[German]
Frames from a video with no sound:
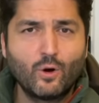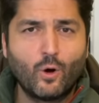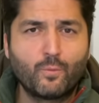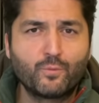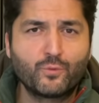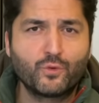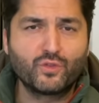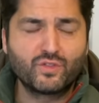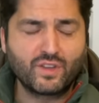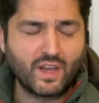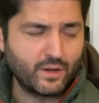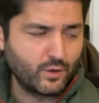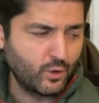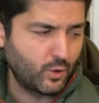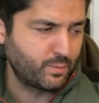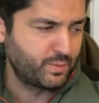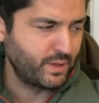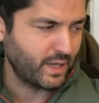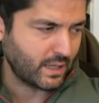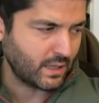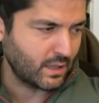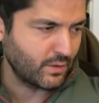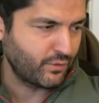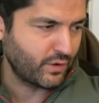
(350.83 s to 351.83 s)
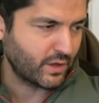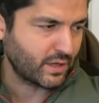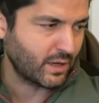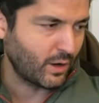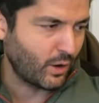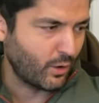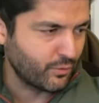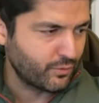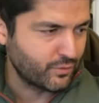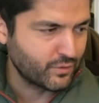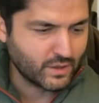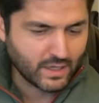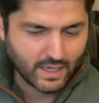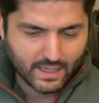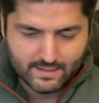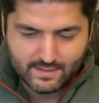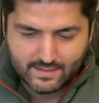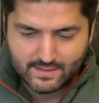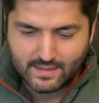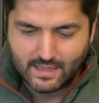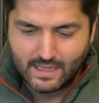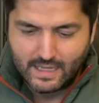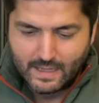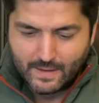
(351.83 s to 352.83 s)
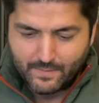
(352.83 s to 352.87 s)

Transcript: ob du seine Objekte verkaufen kannst,